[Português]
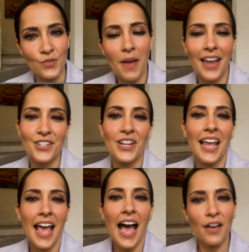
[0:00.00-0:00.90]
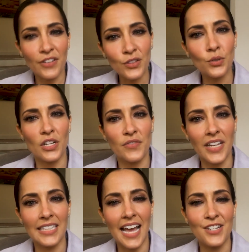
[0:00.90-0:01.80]
mas a aventura de
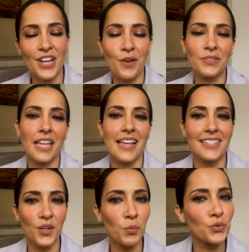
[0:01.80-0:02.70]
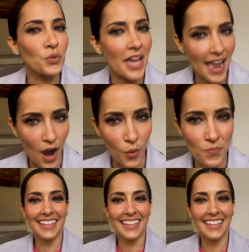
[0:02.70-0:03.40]
verdade acontece no mundo real.